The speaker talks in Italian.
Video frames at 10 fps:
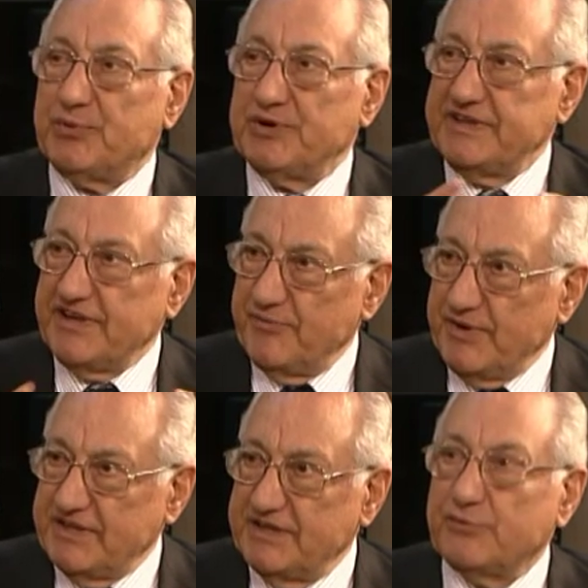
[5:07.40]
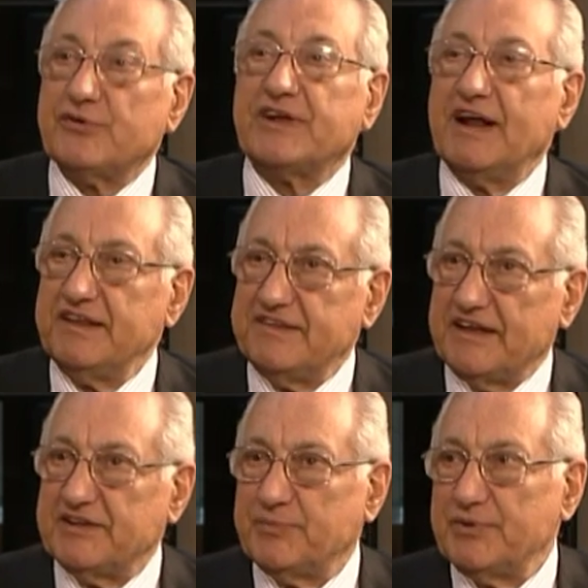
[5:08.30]
politicamente,
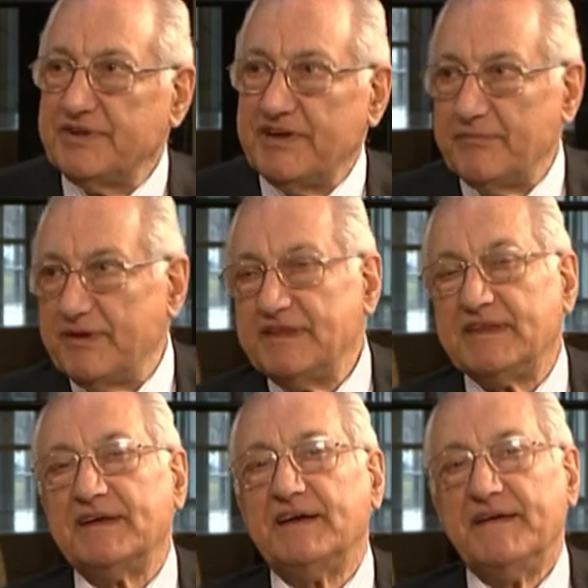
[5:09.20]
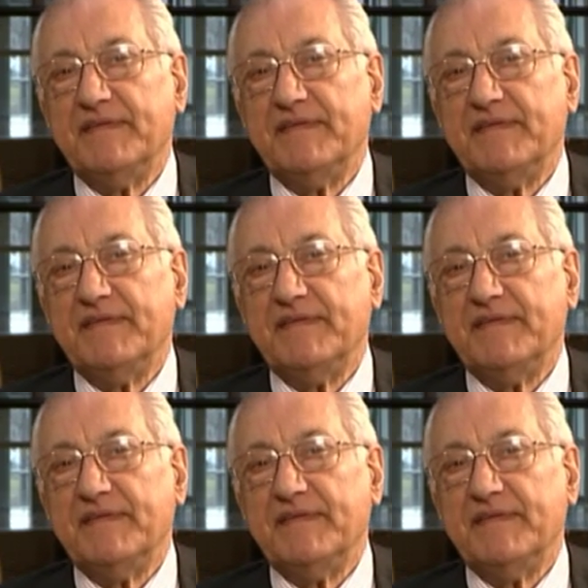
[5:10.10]
organizzata politicamente,